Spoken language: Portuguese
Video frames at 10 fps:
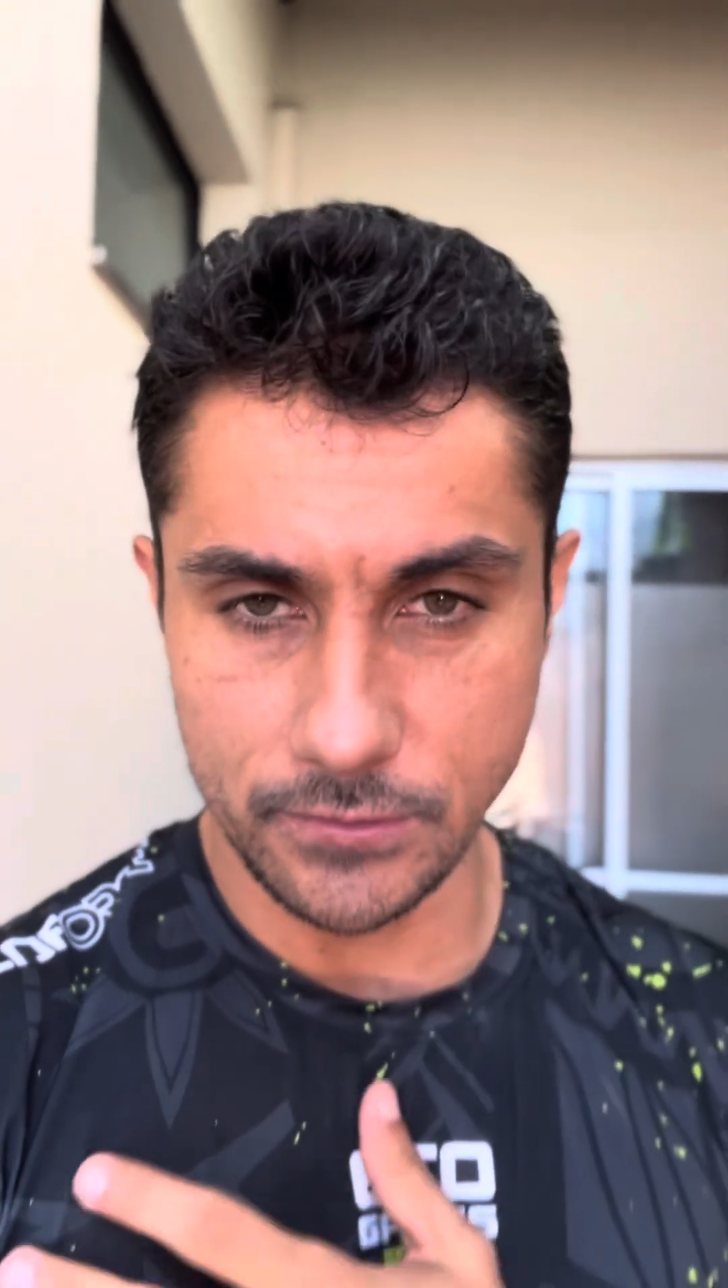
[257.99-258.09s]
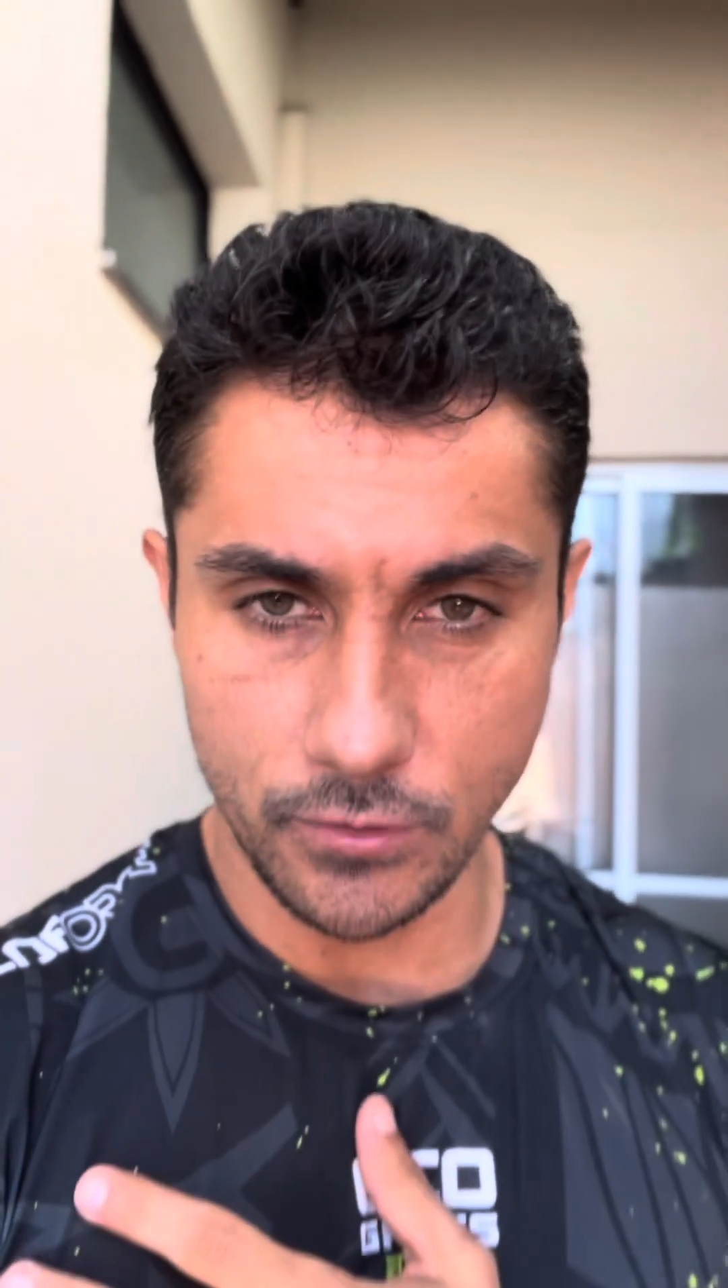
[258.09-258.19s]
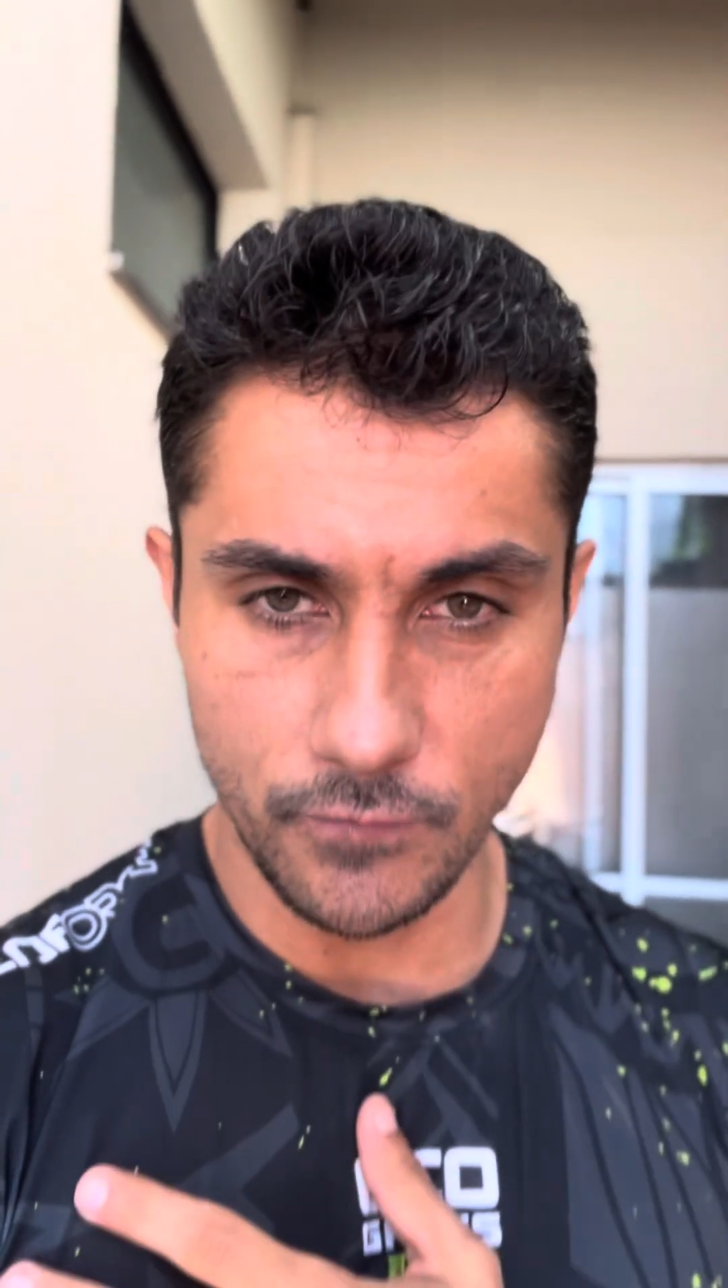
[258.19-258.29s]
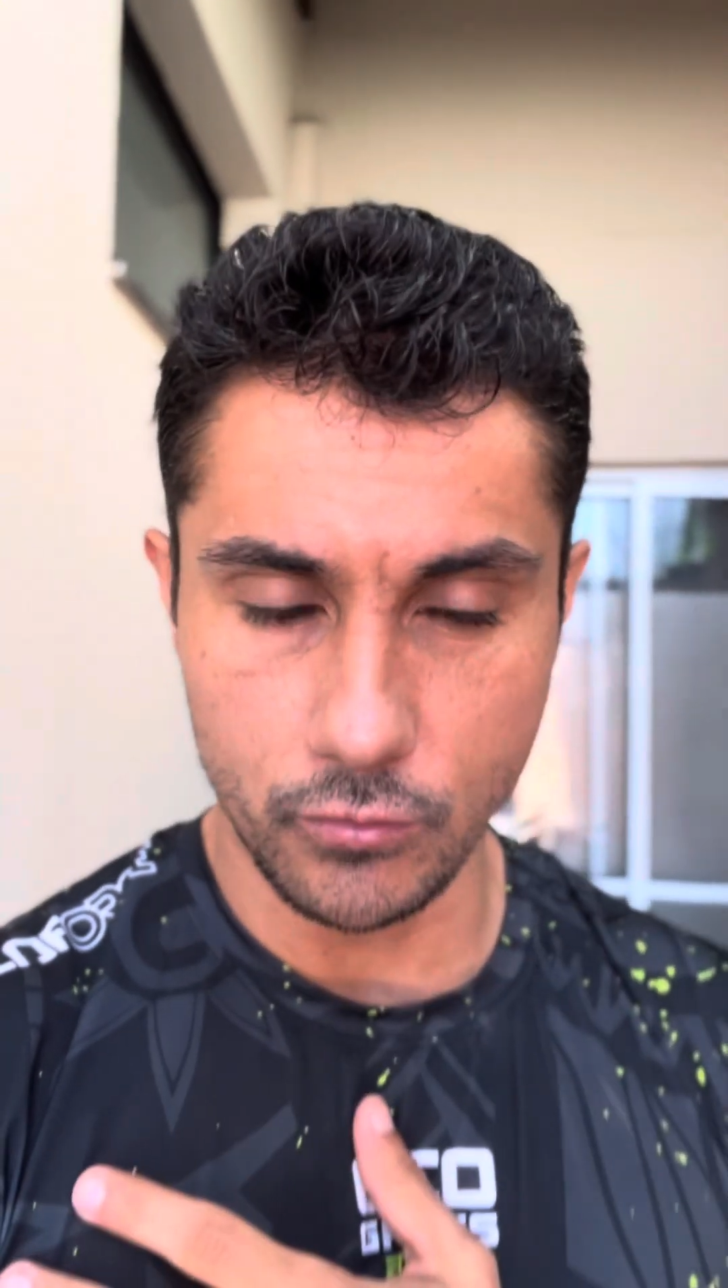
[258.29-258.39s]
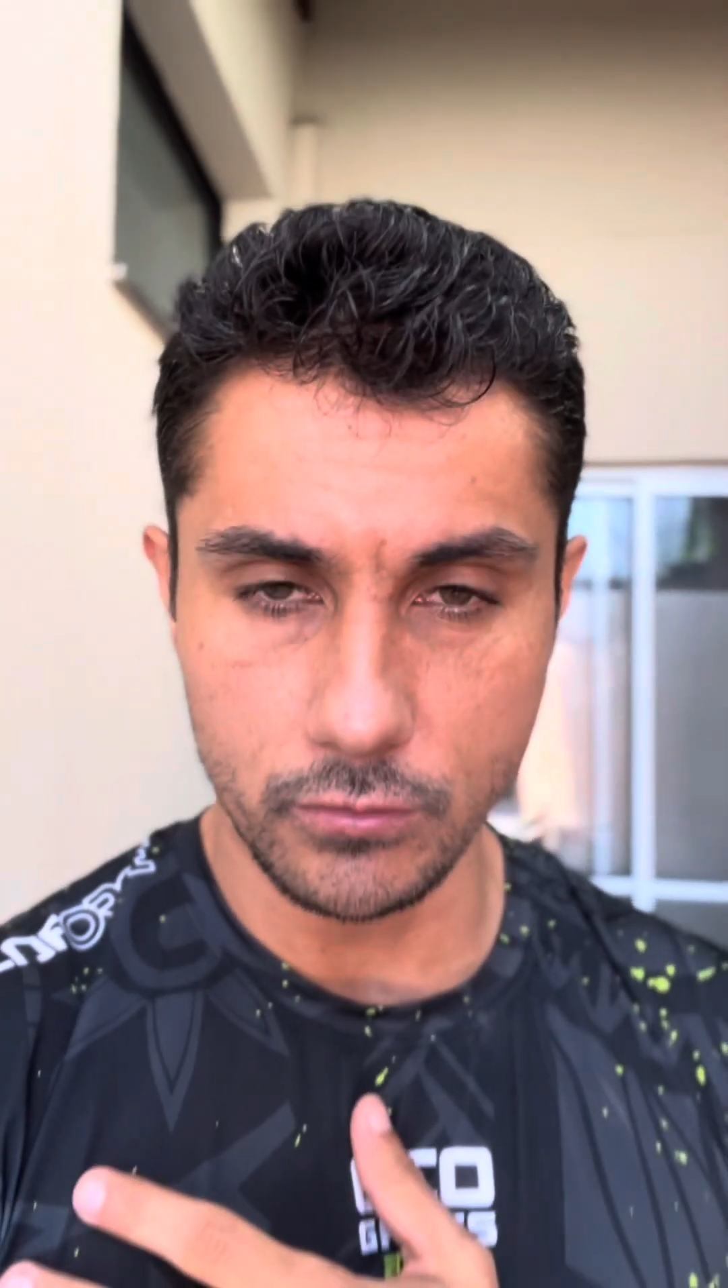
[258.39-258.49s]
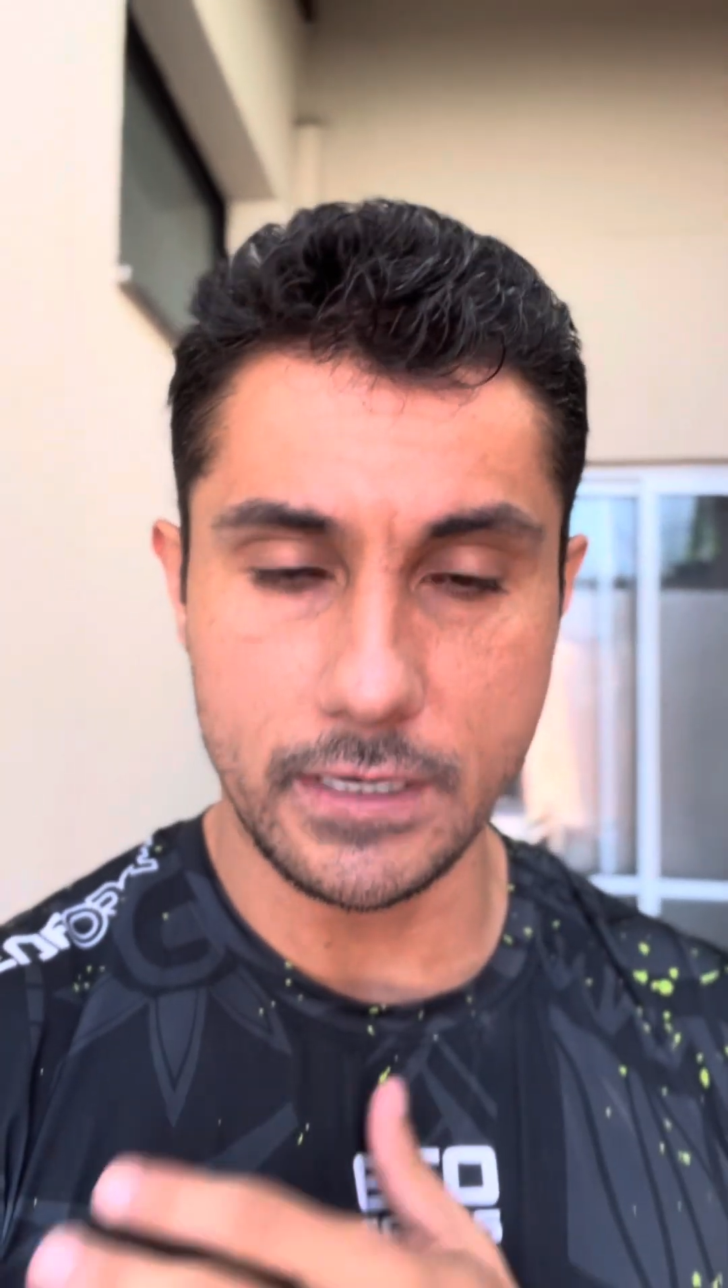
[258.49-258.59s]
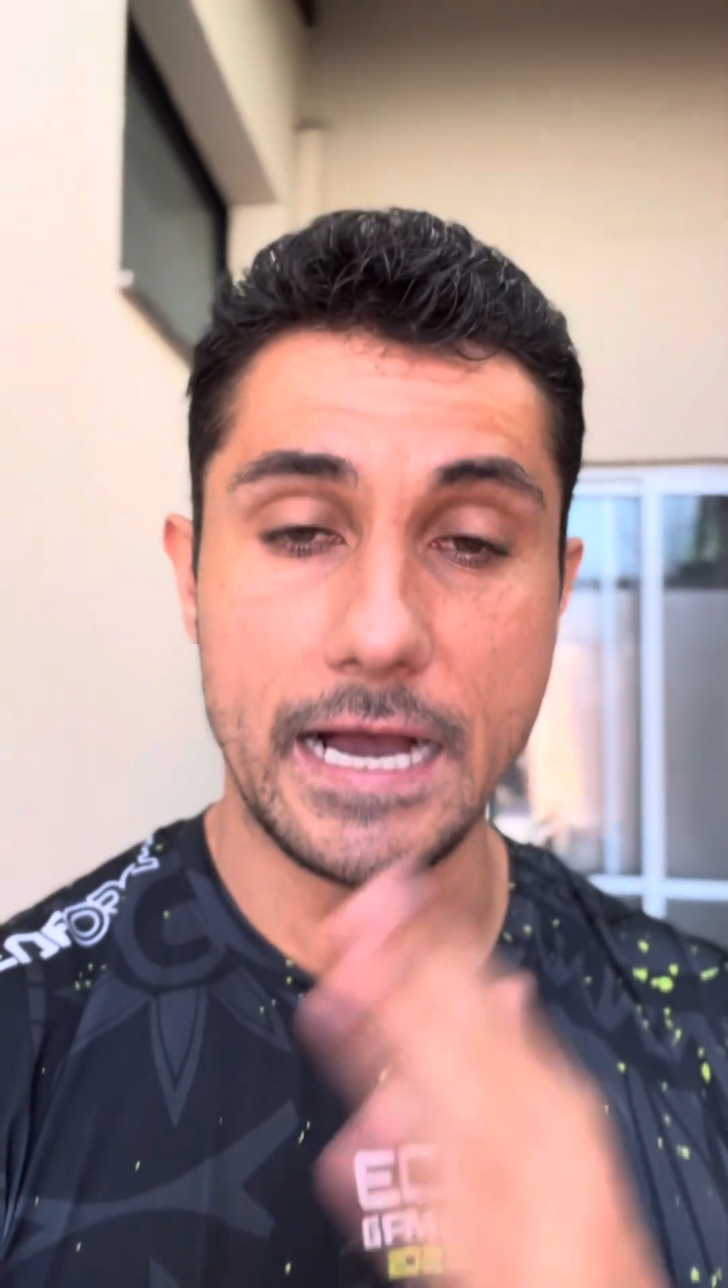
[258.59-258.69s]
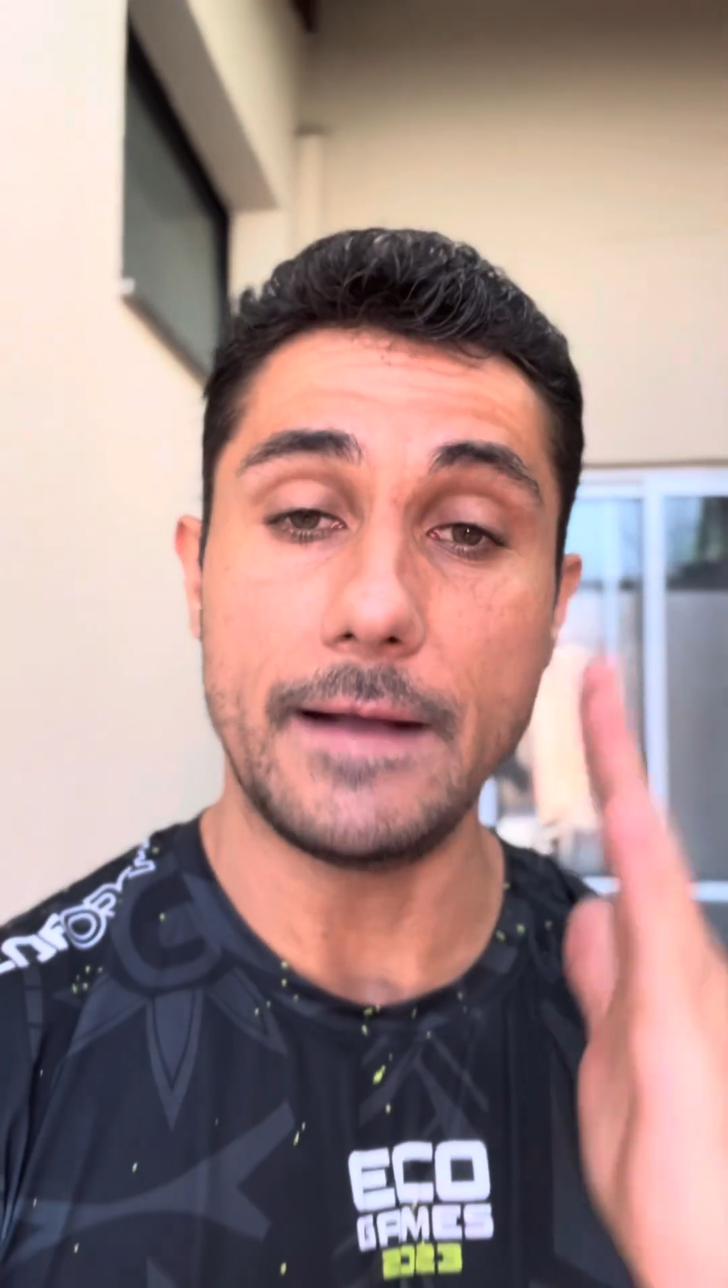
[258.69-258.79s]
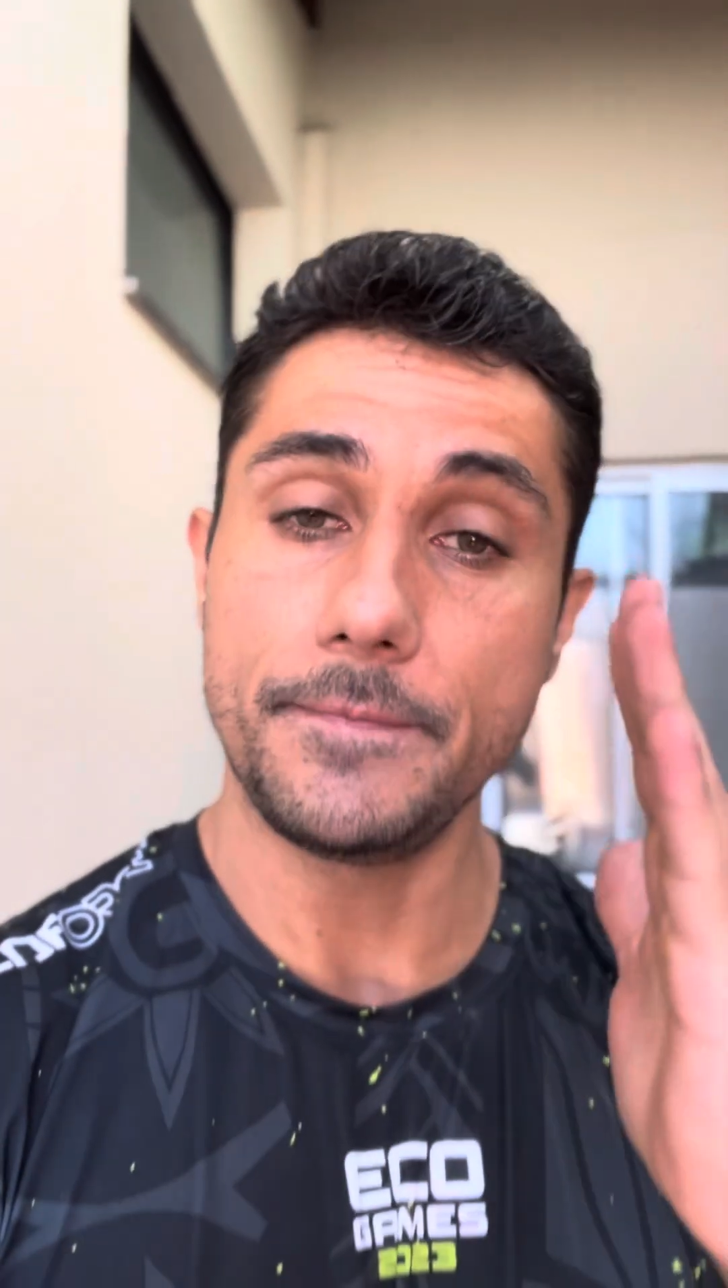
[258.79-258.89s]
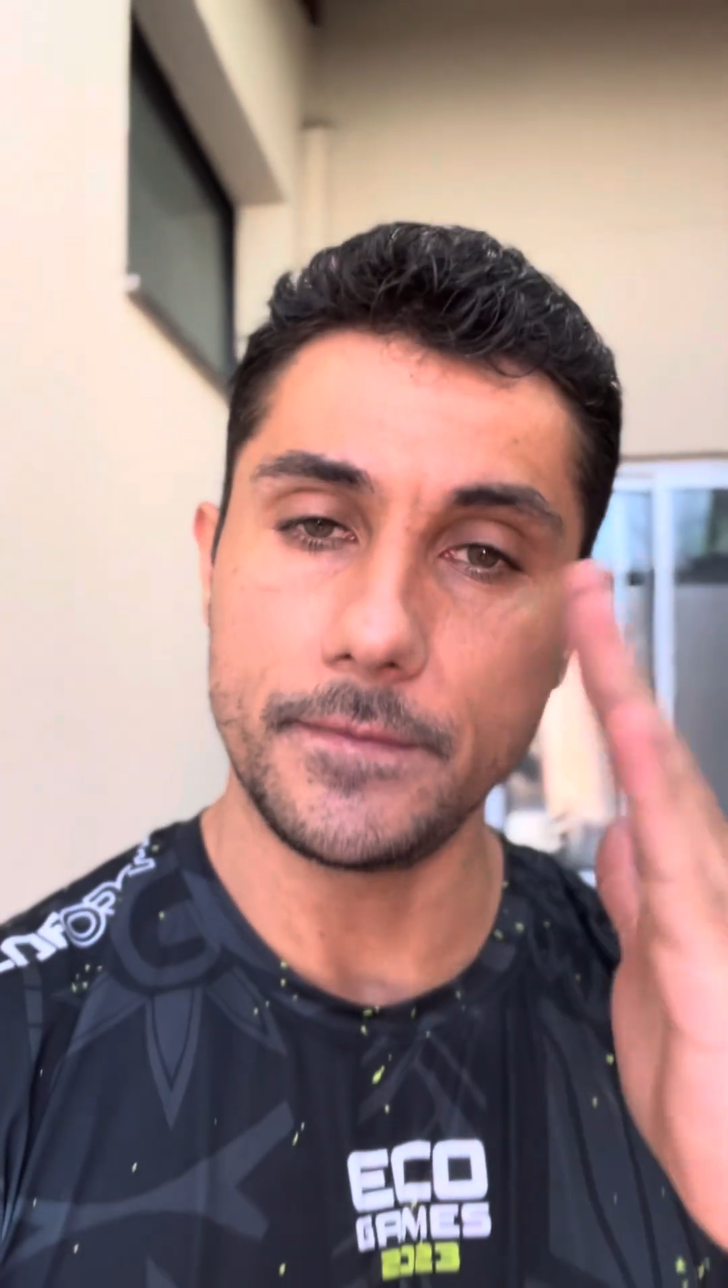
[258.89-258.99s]
que eu vou
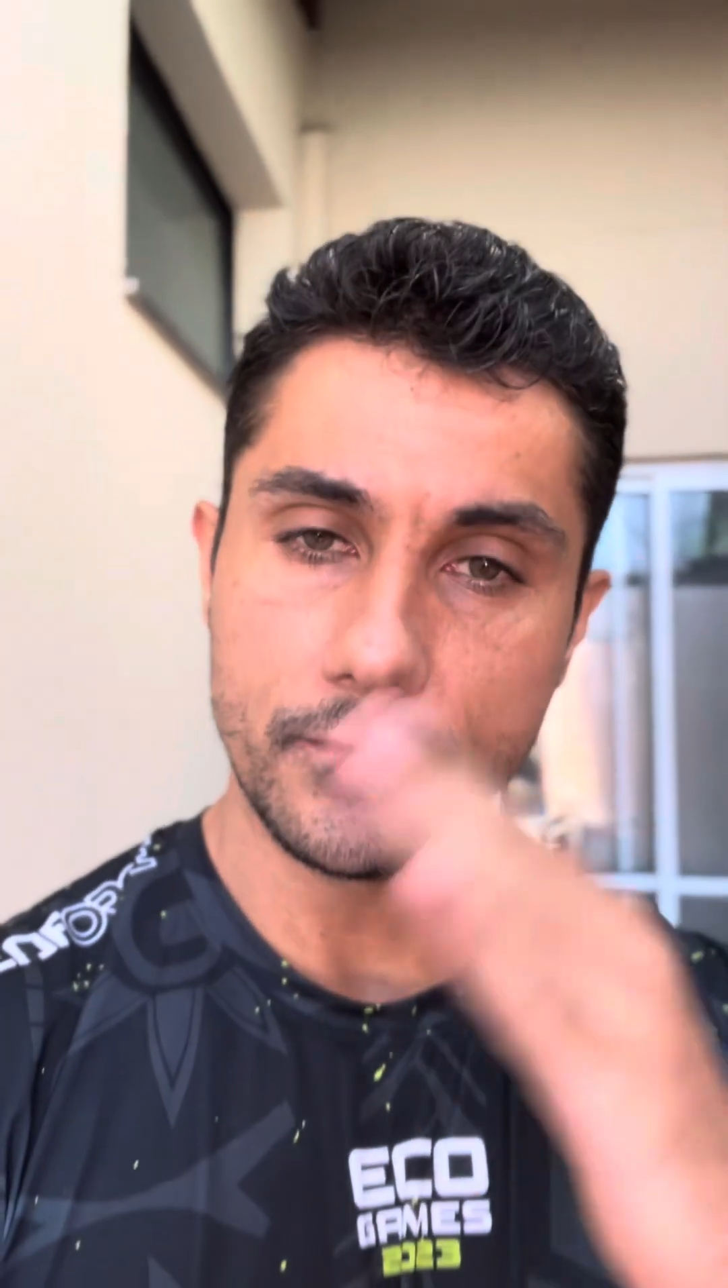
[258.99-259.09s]
colocar